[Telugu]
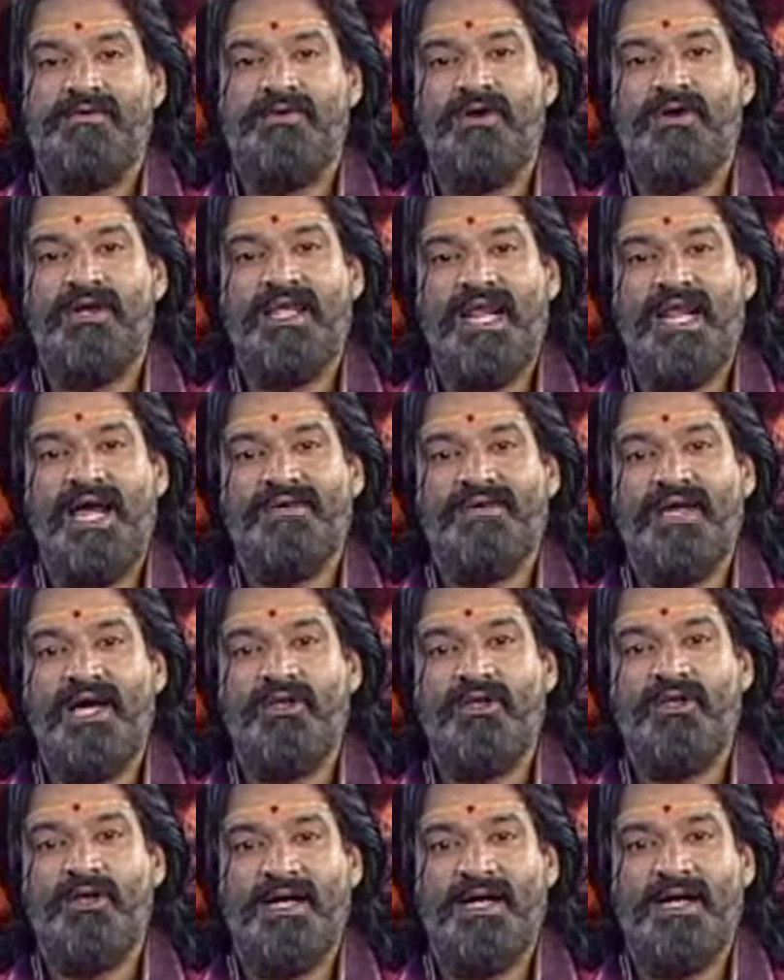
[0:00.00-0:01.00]
ఓన్లీ రావి
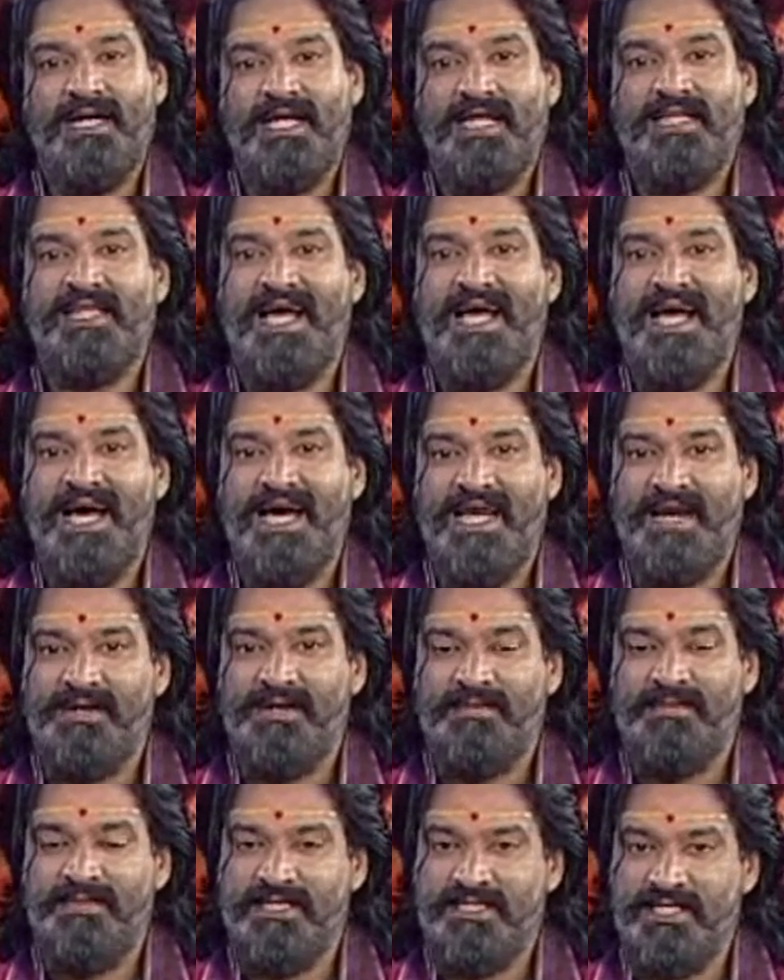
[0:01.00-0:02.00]
ఆకులు పట్టేంత ఆహారం
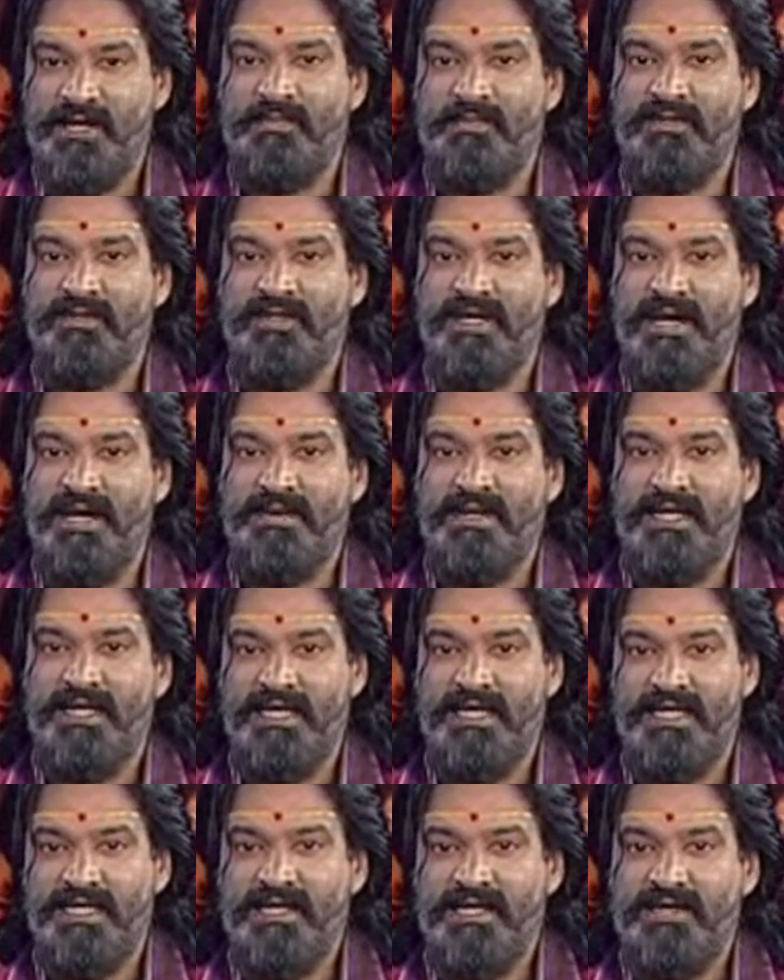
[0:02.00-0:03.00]
అంటే మీకు సరిపోదు కాబట్టి
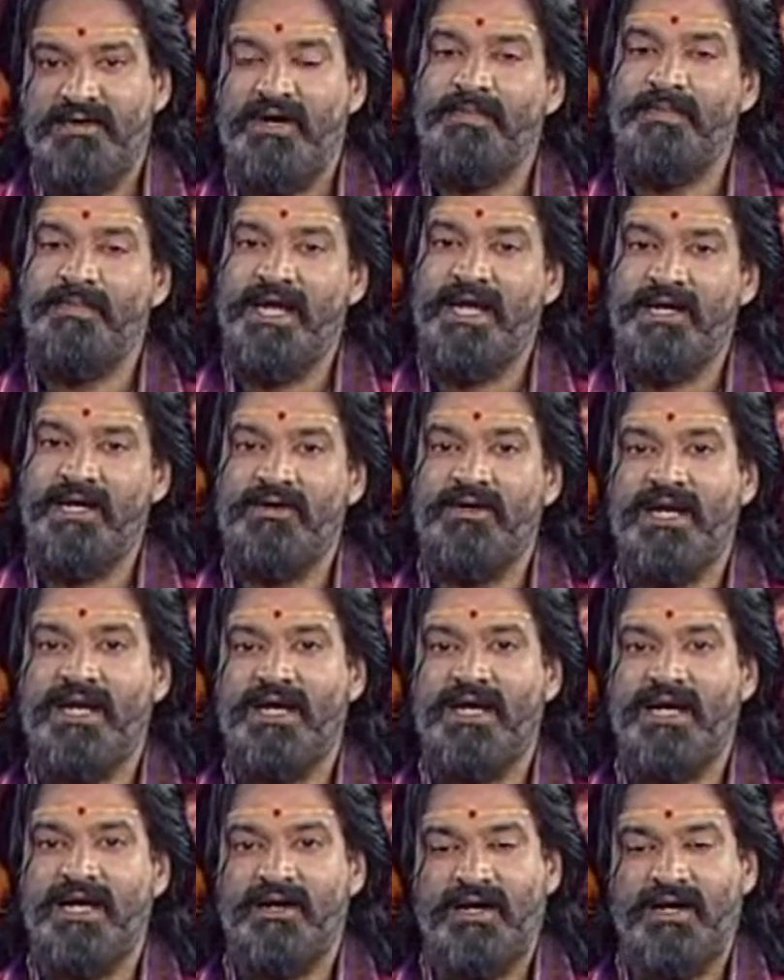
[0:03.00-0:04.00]
ఒక ప్లేట్లో
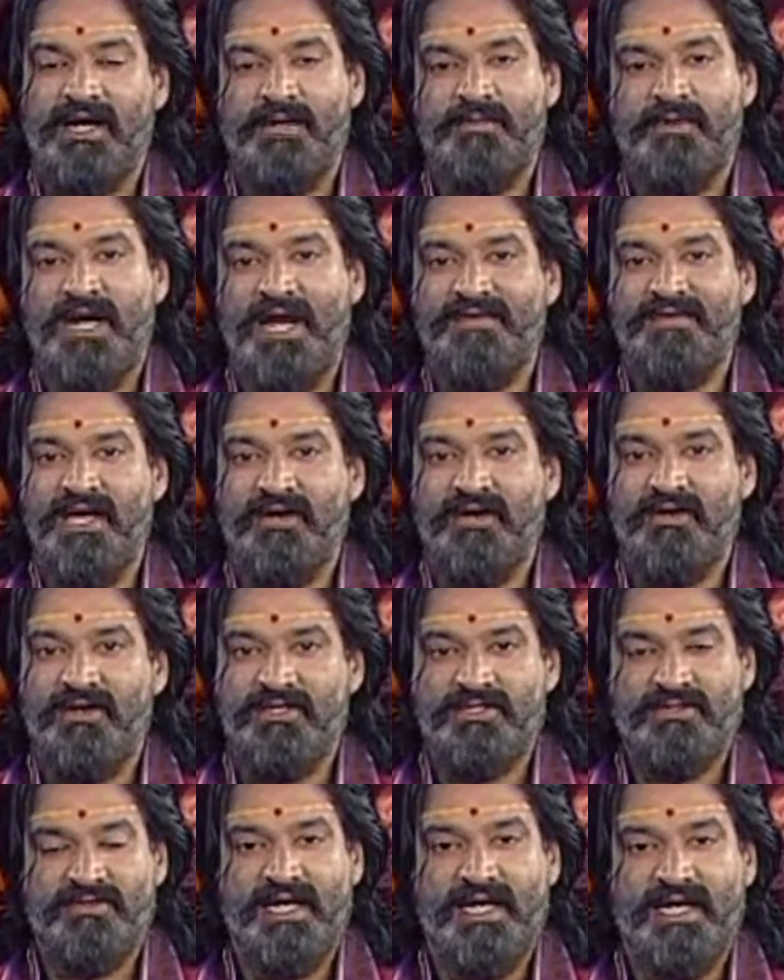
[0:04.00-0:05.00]
రెండు రెండు మూడు రావి ఆకులు
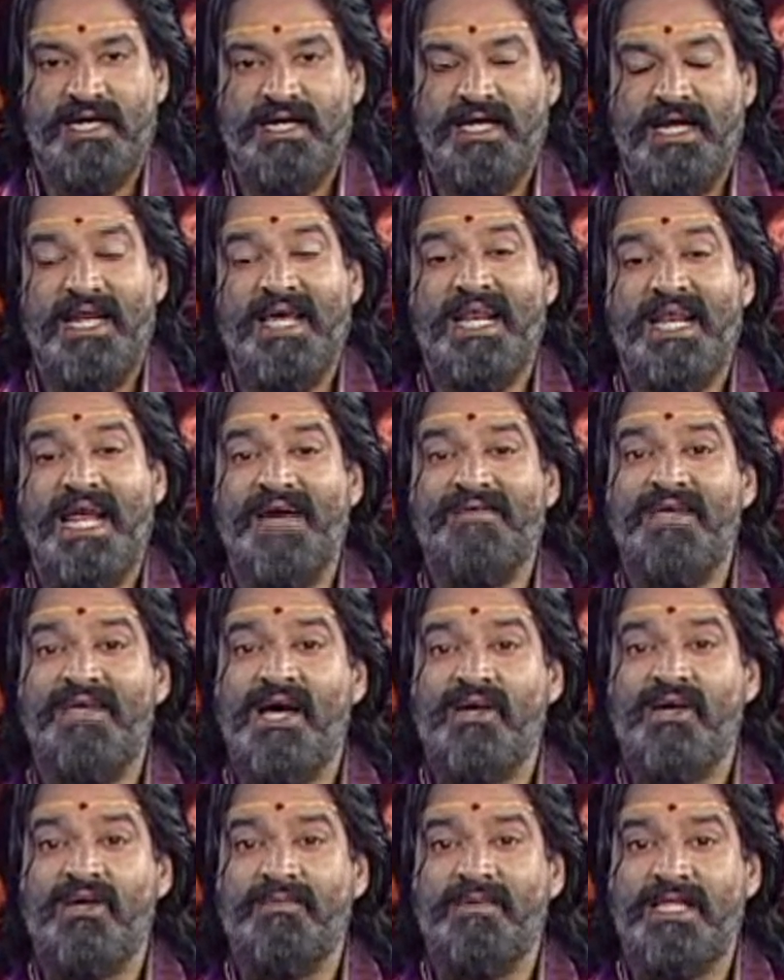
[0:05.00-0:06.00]
వేసుకొని తినండి అలా రావి
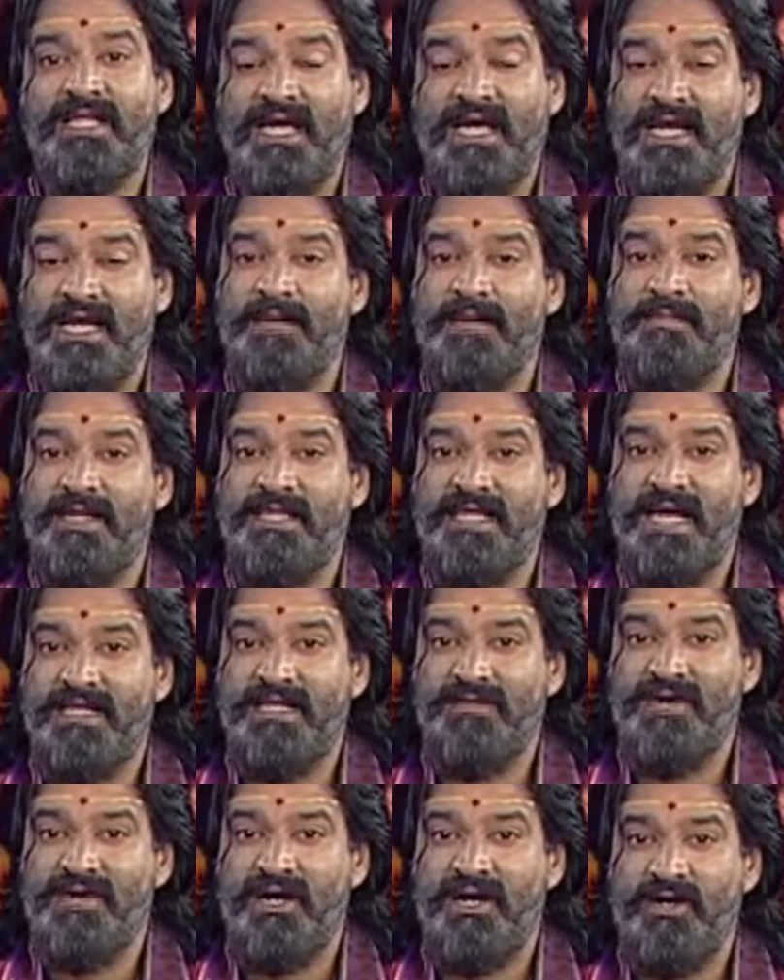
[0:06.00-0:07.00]
ఆకు మీద కనుక ప్రతి
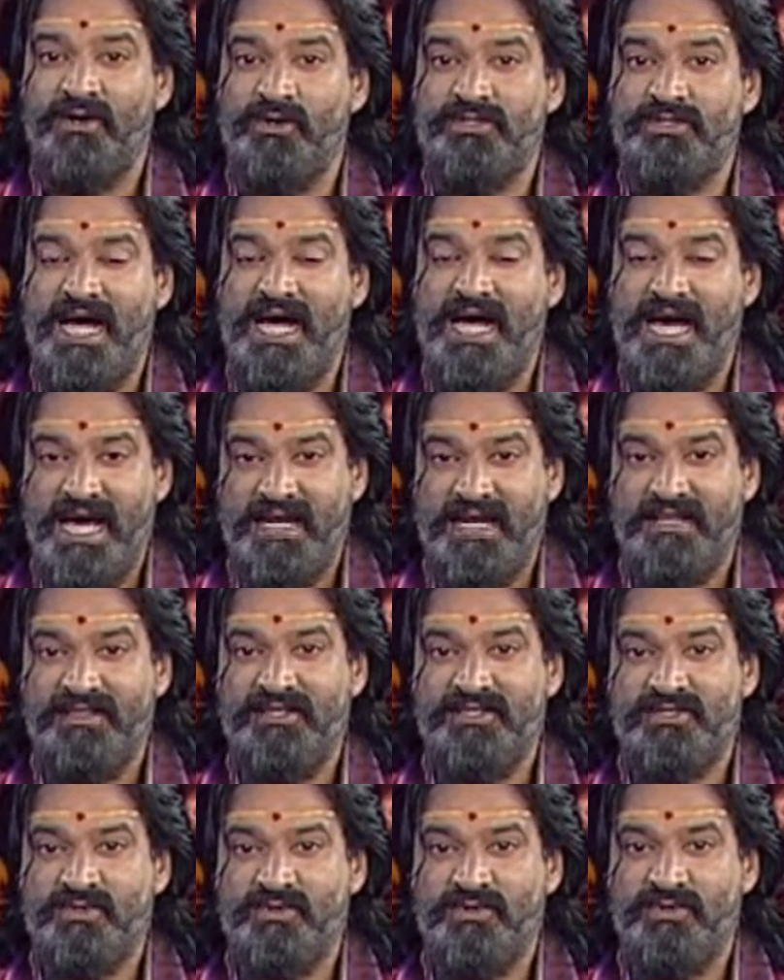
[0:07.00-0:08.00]
ఆదివారం రోజు ఆహారం
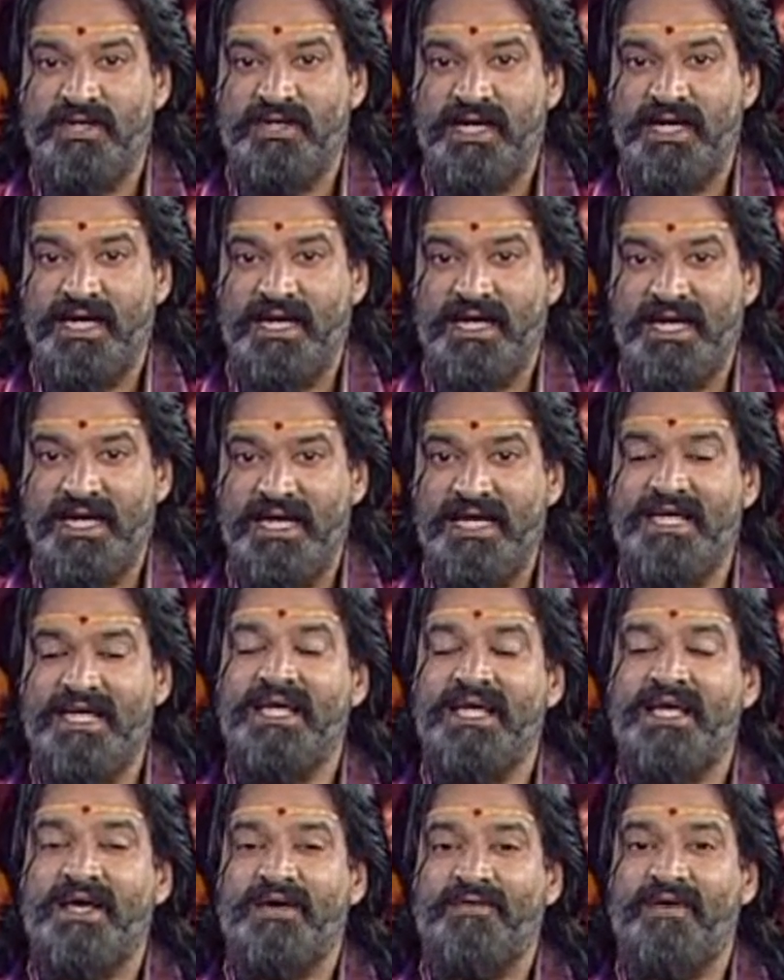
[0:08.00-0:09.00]
ఉంటే కనుక
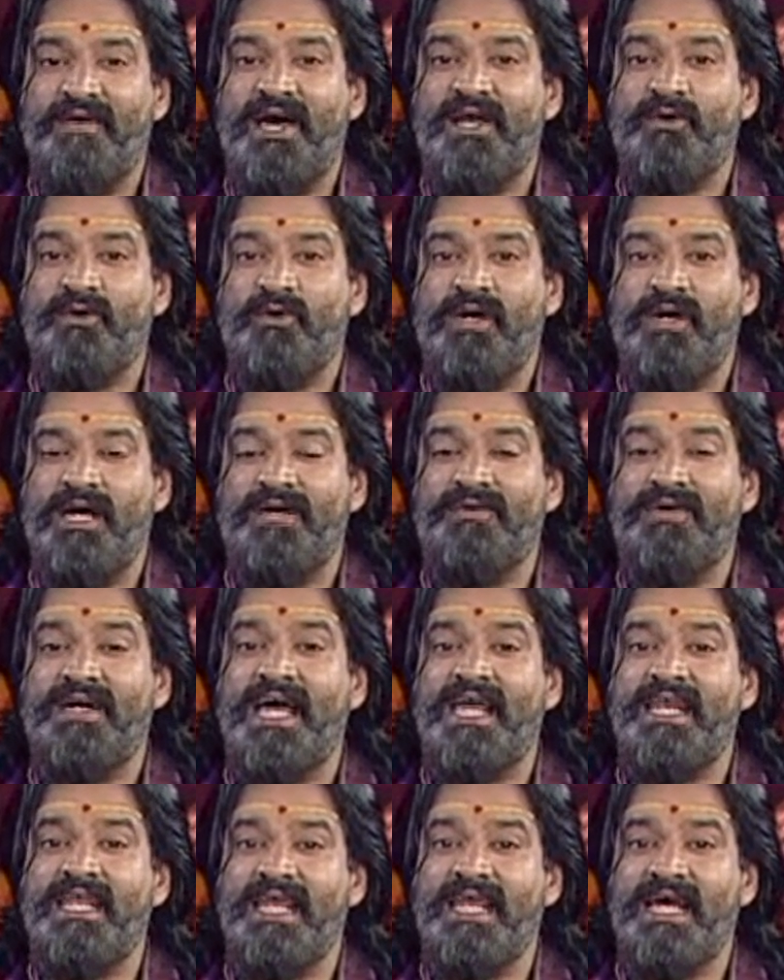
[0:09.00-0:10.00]
వారికి ఉన్నటువంటి
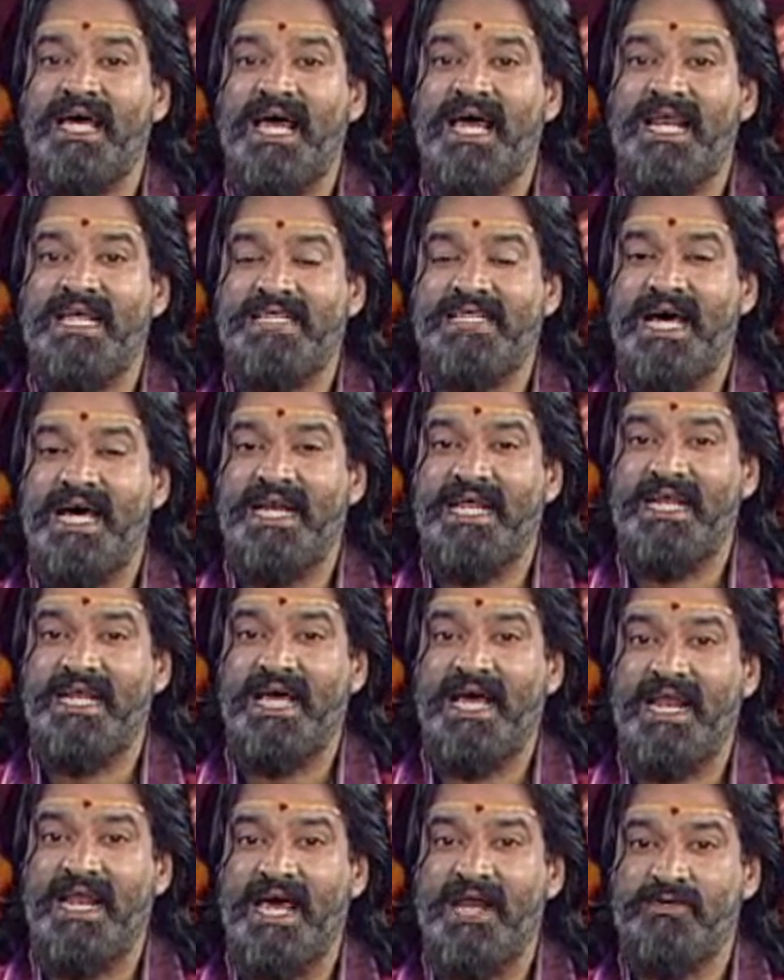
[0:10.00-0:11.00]
అన్ని రకాల శారీరక
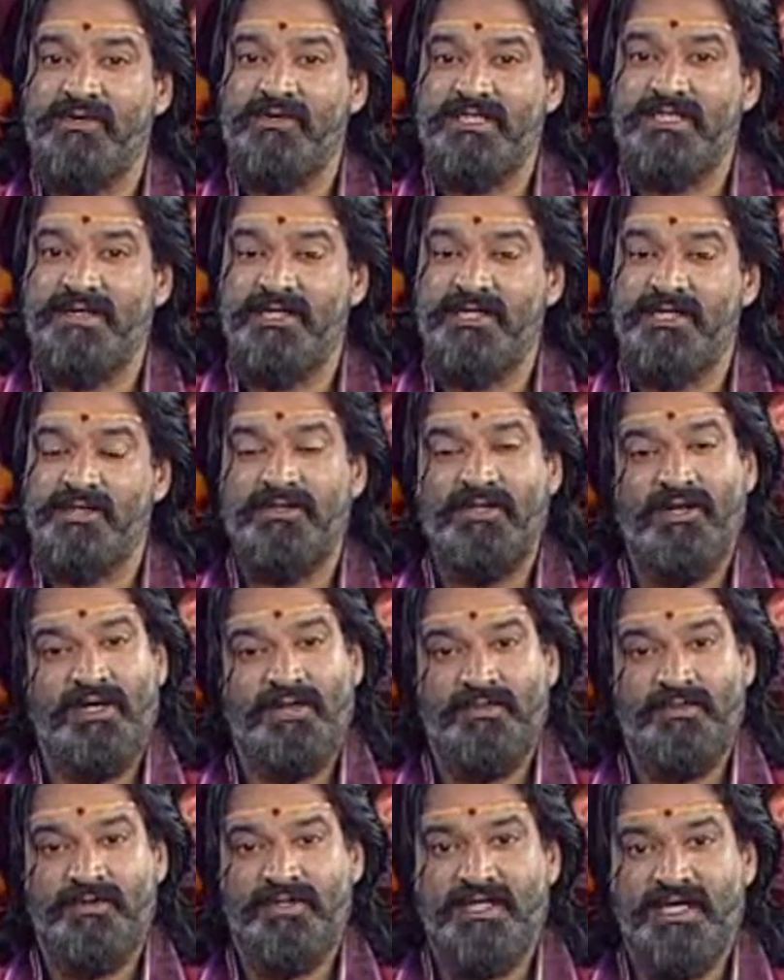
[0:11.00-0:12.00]
అనారోగ్య సమస్యలు
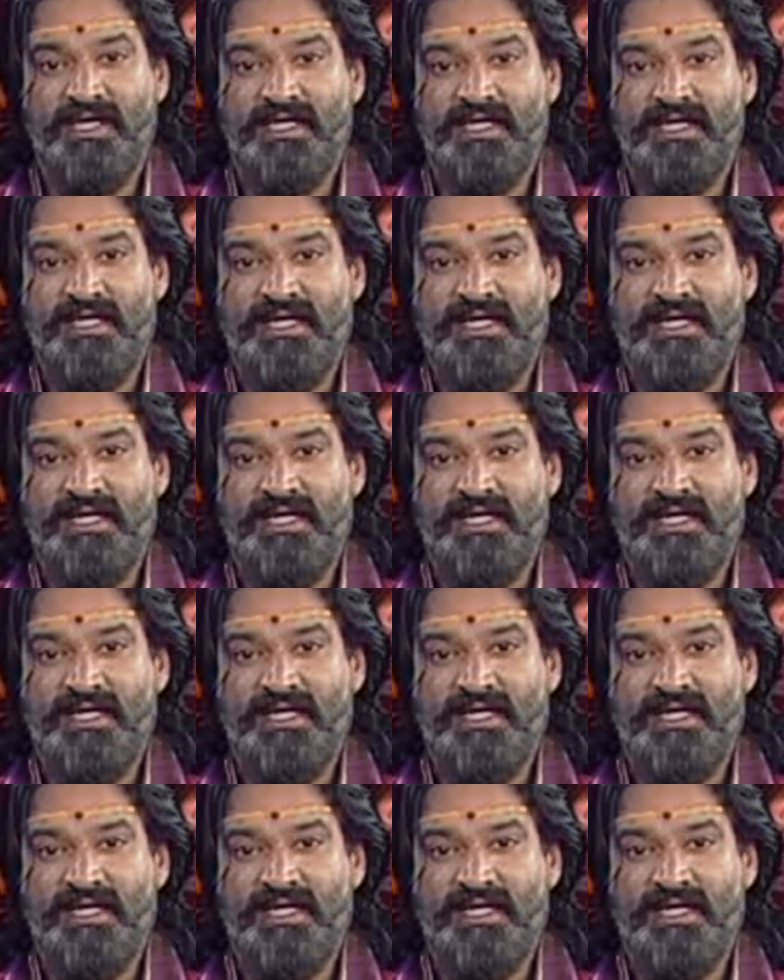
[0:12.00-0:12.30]
తొలగిపోతాయి